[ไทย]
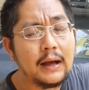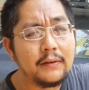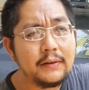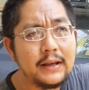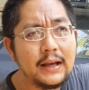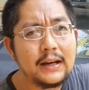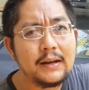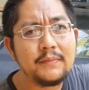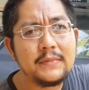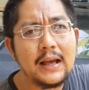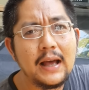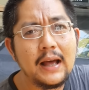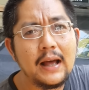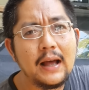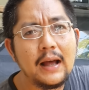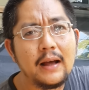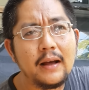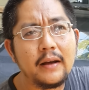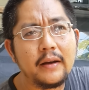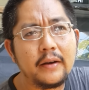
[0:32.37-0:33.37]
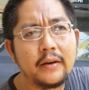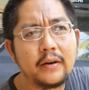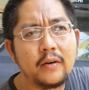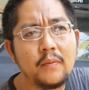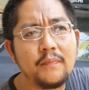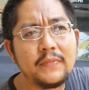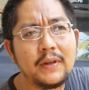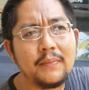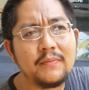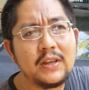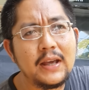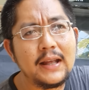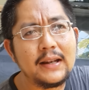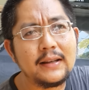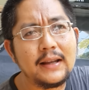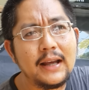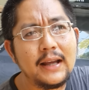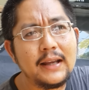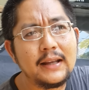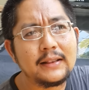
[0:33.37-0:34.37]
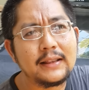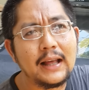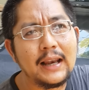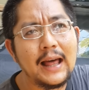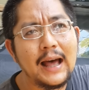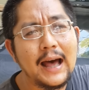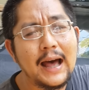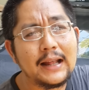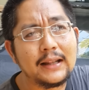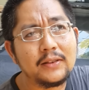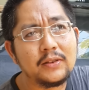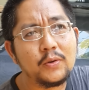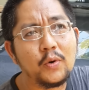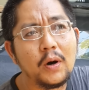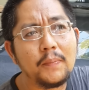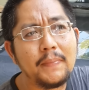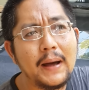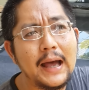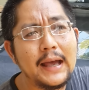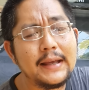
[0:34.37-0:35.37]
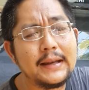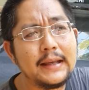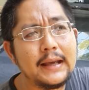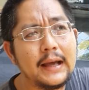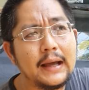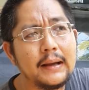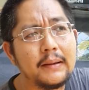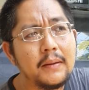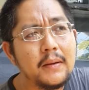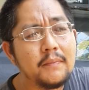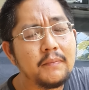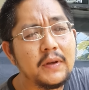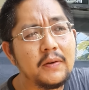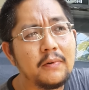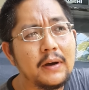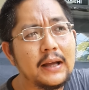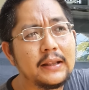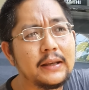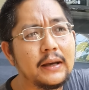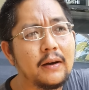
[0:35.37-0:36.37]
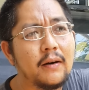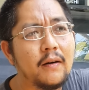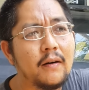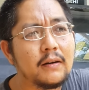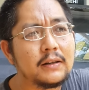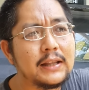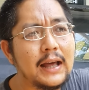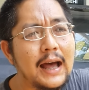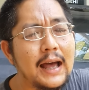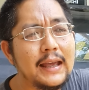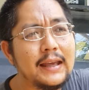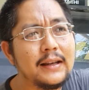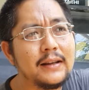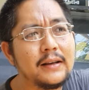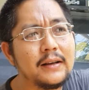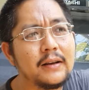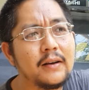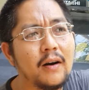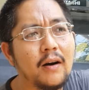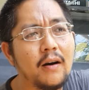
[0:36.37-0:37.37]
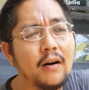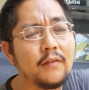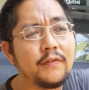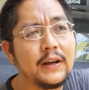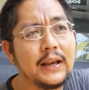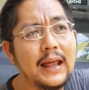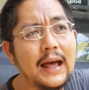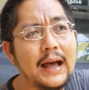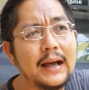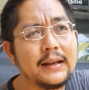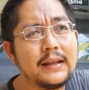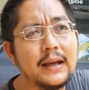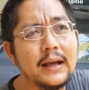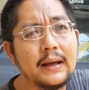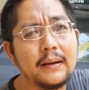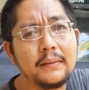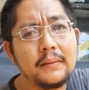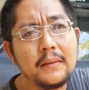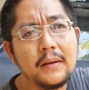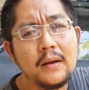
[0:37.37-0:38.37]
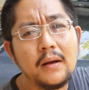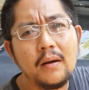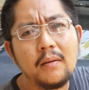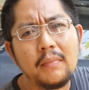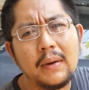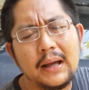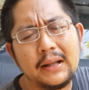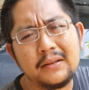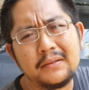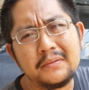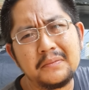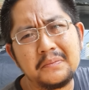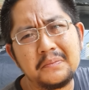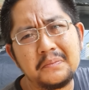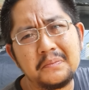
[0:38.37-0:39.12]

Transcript: คราวนี้น้ำยารมดาเย็นในตลาดทั่วไปเนี่ย ไม่ว่าจะของไทยหรือของฝรั่งเนี่ยมัน